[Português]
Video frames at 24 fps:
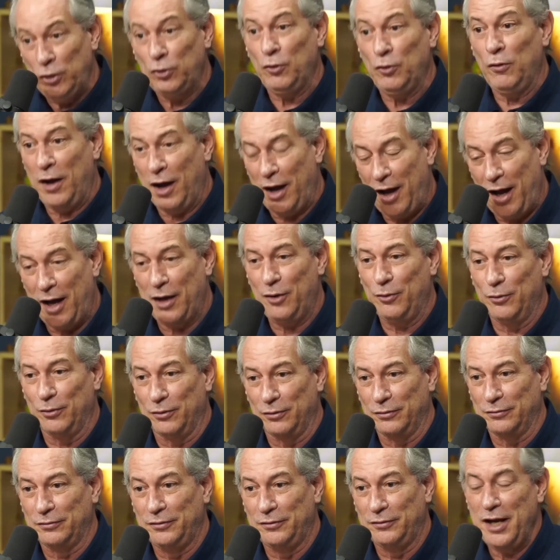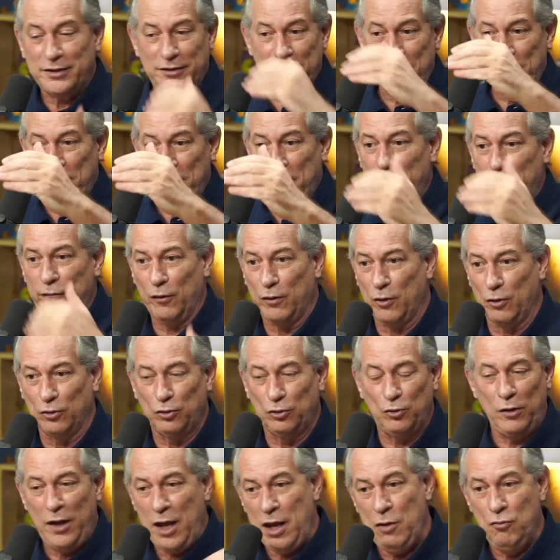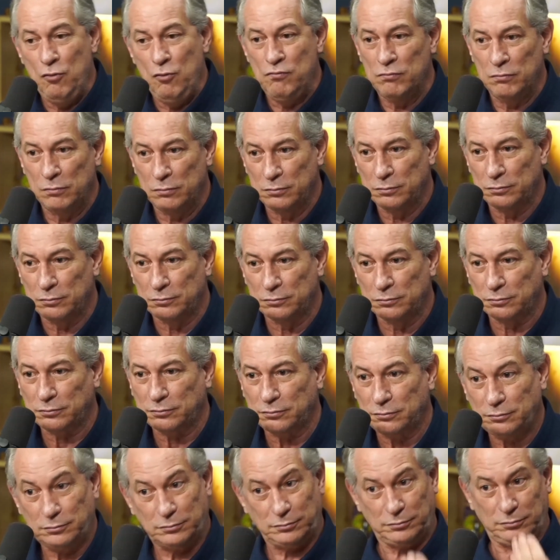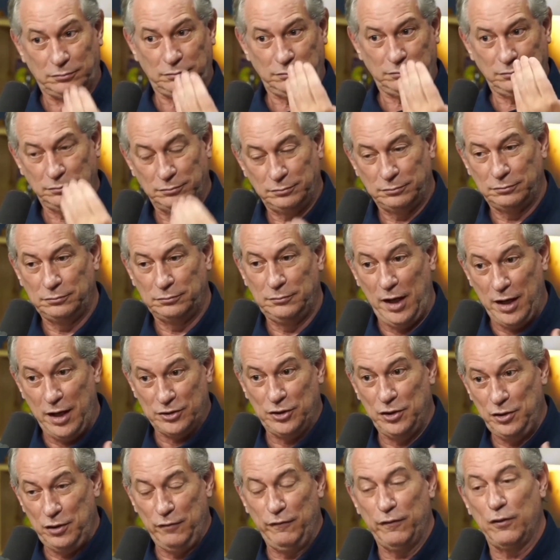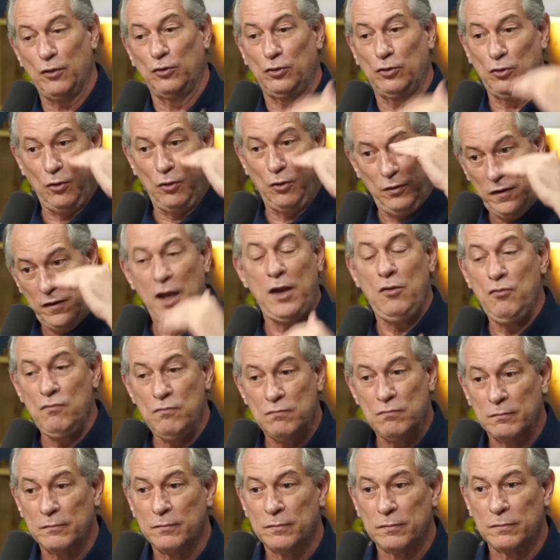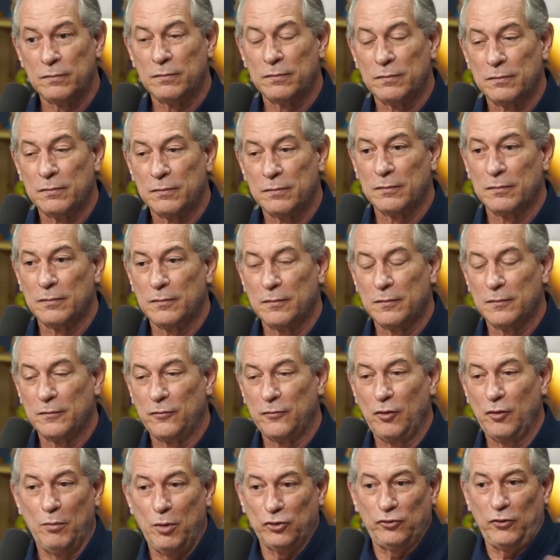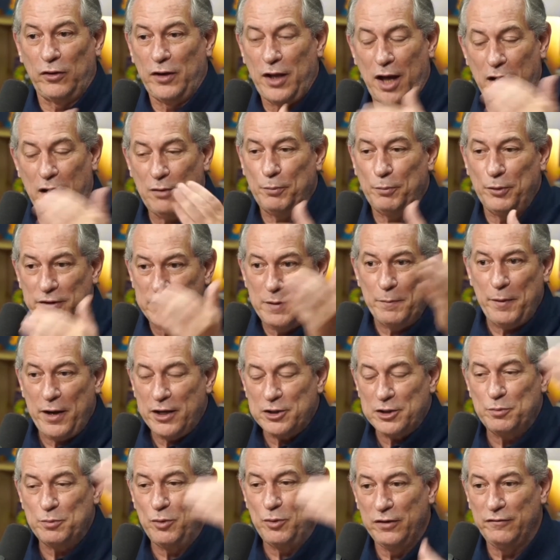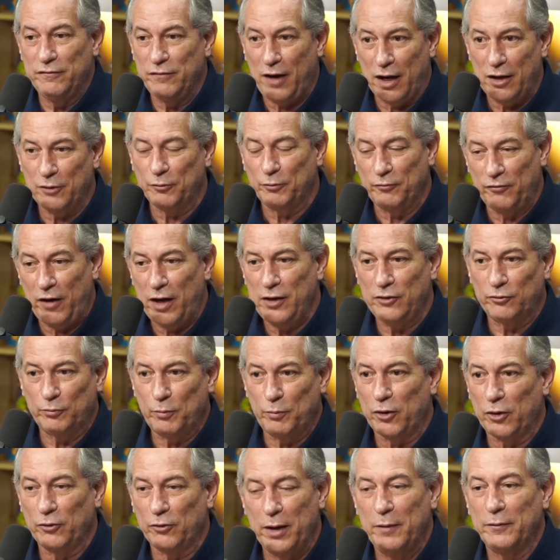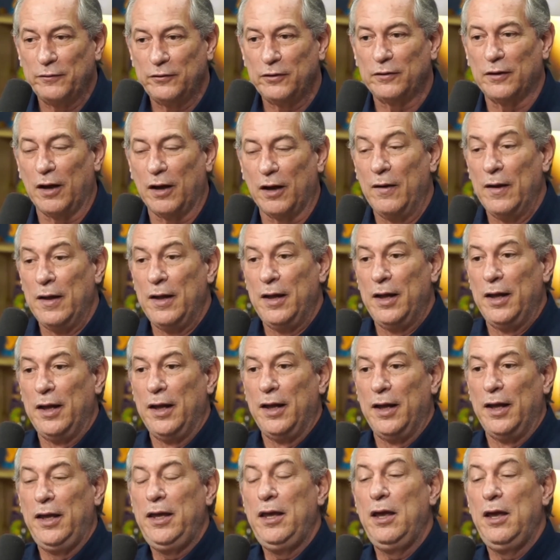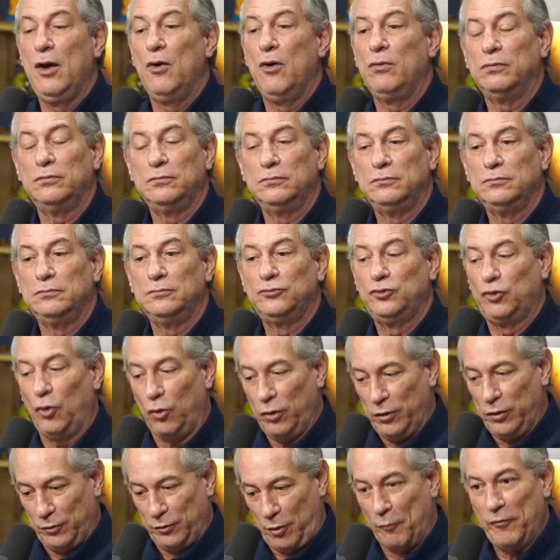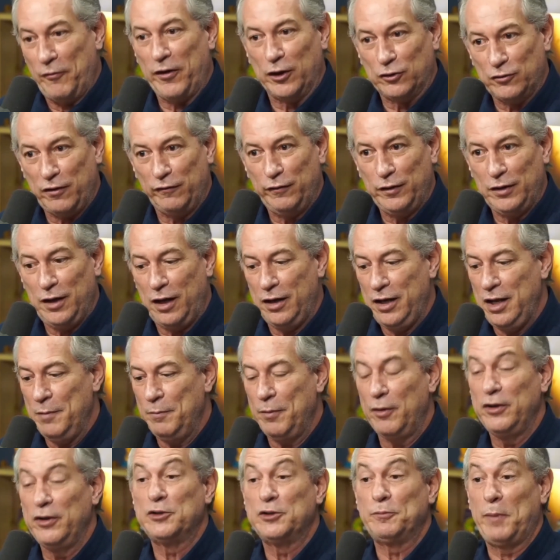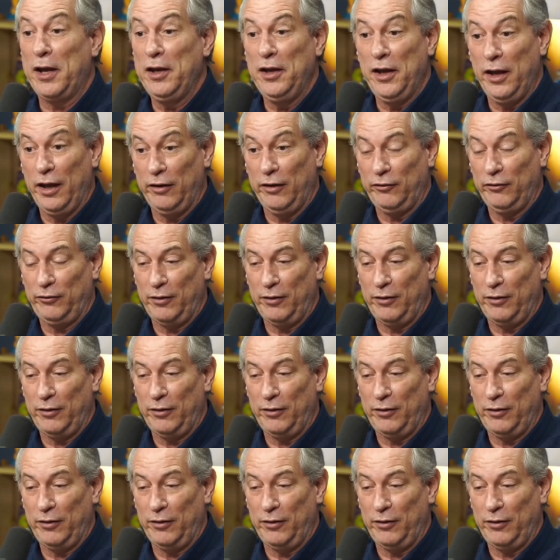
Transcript: raro. Nesse nível que eu tô, nenhum. Nesse nível que eu tô, nenhum. O Bolsonaro, por exemplo, responde vários, vários problemas e tal. E eu tô, ofereço uma vida limpa, experiência.